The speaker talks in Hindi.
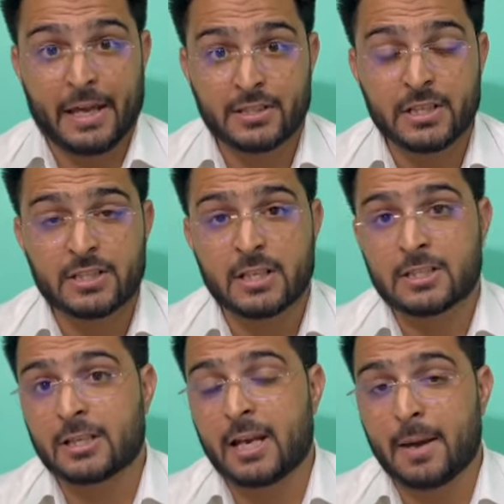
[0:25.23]
इसी
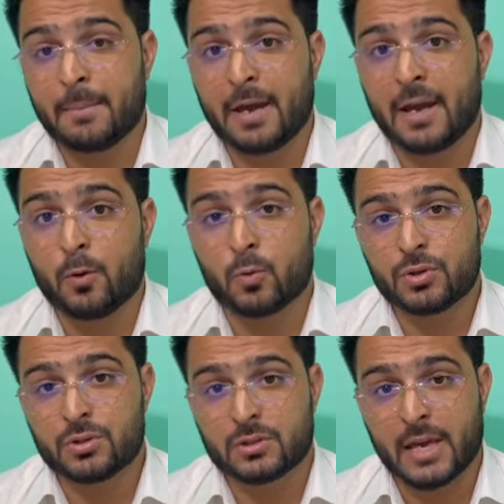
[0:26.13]
सिलसिले में
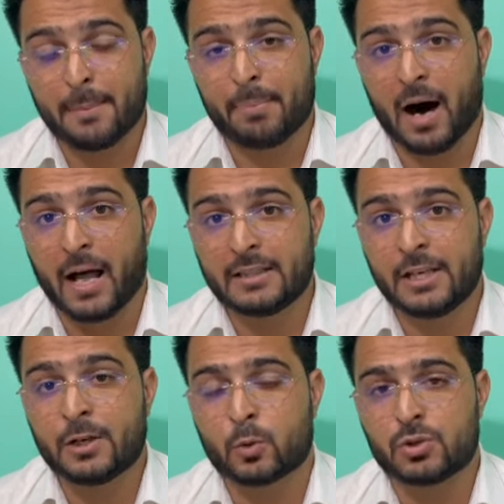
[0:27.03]
उसके बाद
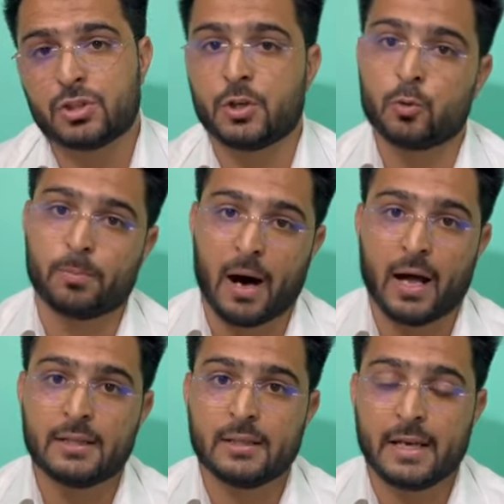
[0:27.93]
ही कुछ दिनों
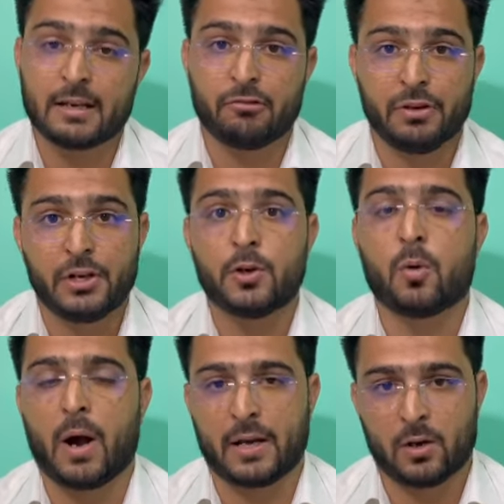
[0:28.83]
बाद एक वीडियो
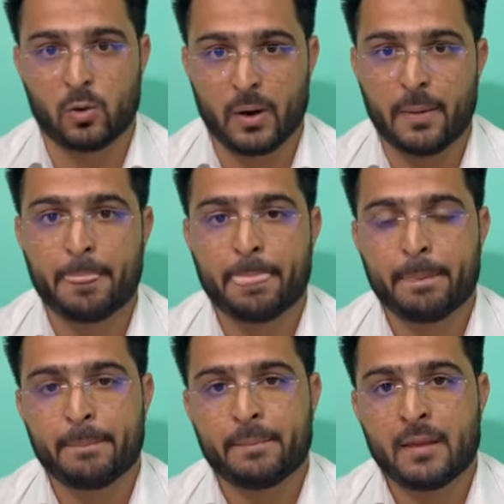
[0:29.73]
वायरल हुआ
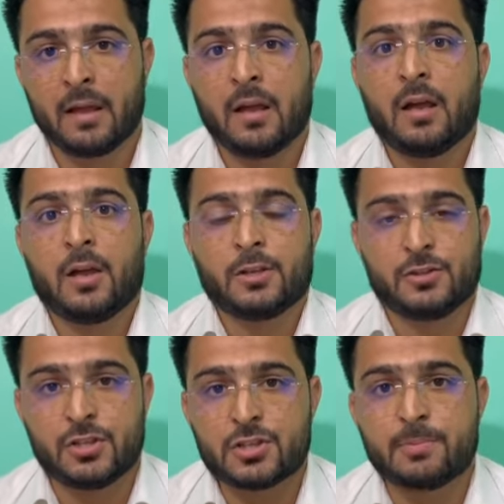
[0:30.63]

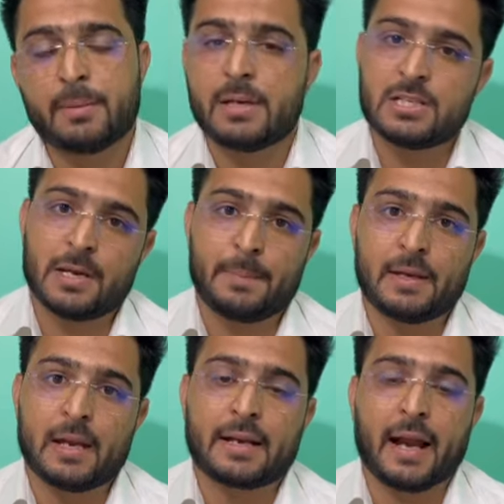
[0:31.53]
जिसमें बीजेपी
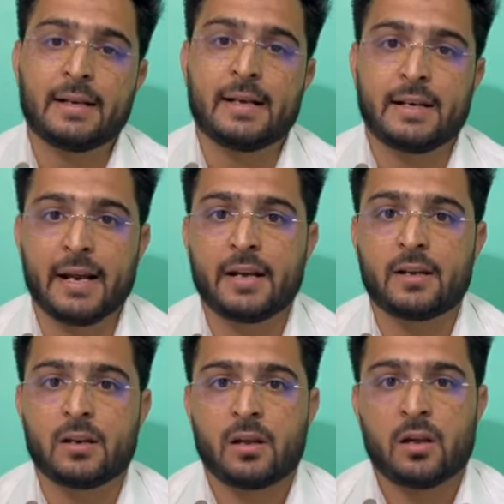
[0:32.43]
के कैंडिडेट
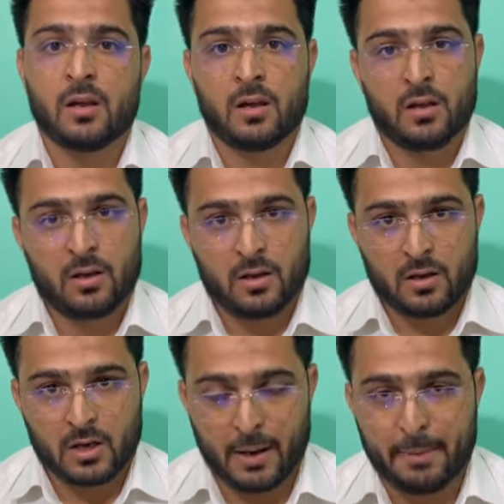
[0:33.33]

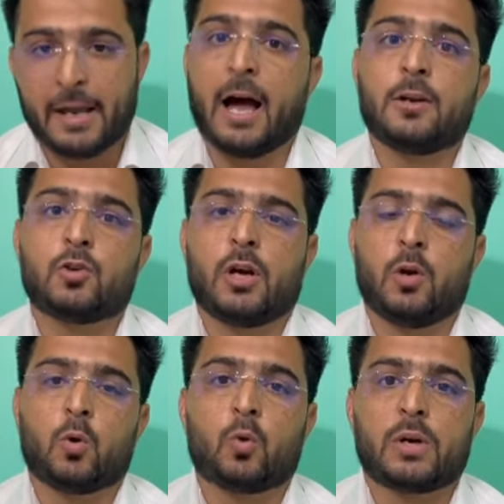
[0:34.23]
का बयान जो है
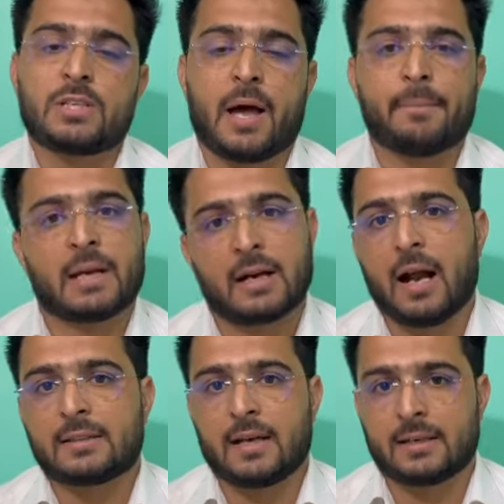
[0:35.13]
लोगों के सामने
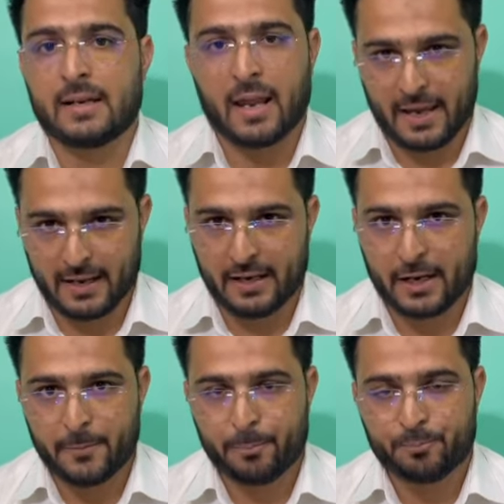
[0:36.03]
काट करके लाया गया